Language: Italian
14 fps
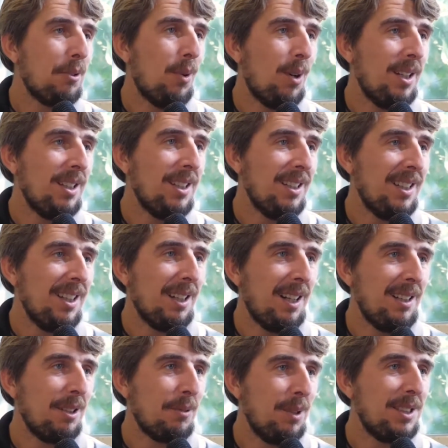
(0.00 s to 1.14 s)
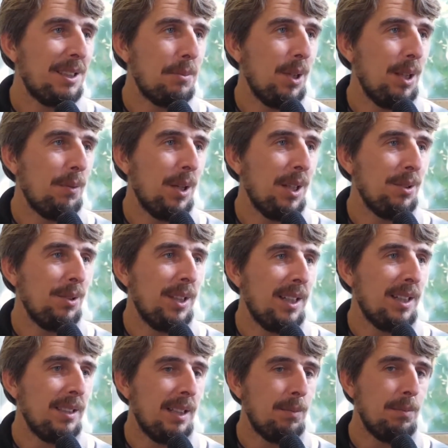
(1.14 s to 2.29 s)
quale, la, alla quale stiamo lavorando
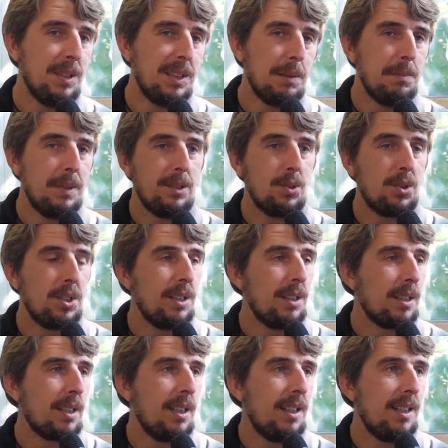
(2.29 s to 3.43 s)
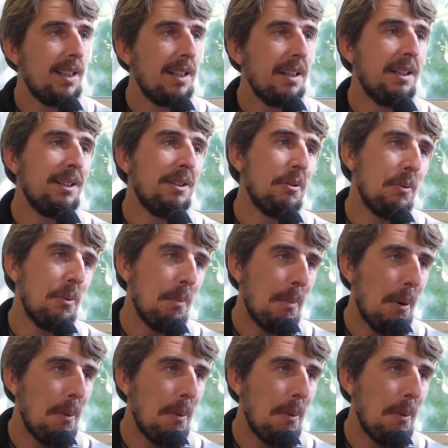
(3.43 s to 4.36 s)
da, da, un mese e mezzo circa è un